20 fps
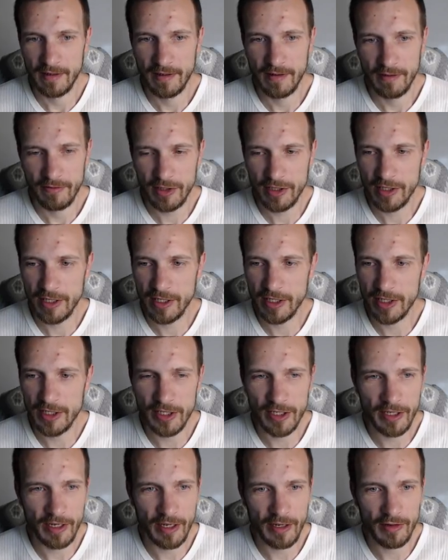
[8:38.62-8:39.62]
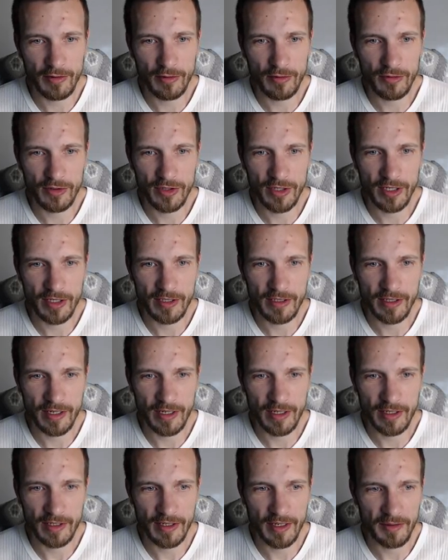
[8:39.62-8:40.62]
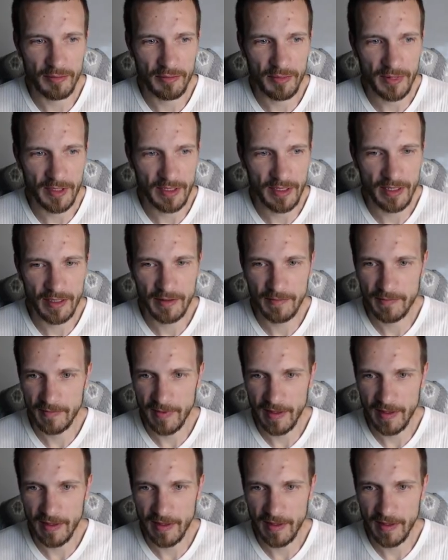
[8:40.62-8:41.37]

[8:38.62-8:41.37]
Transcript: Вы слышите, какая ужасная запись, да?